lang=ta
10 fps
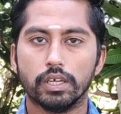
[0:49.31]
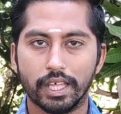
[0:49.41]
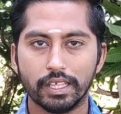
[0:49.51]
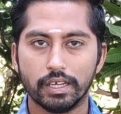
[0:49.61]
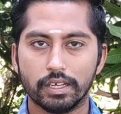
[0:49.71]

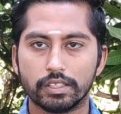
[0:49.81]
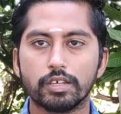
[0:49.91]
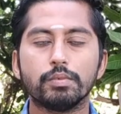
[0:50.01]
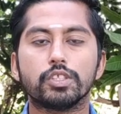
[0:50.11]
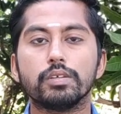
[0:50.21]
அது
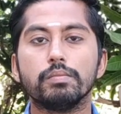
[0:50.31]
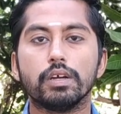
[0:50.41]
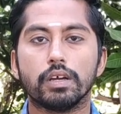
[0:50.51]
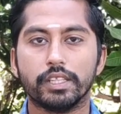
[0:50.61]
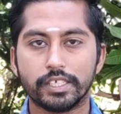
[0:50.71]
திரும்ப திரும்ப
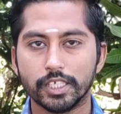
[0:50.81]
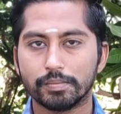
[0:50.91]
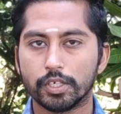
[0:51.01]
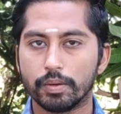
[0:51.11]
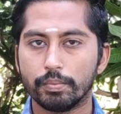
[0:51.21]
அந்த
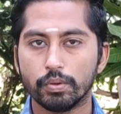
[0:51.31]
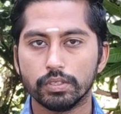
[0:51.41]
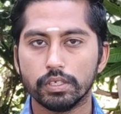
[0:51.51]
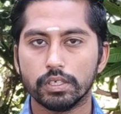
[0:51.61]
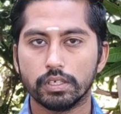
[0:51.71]
ட்ரீட்மெண்ட் அப்போ வந்து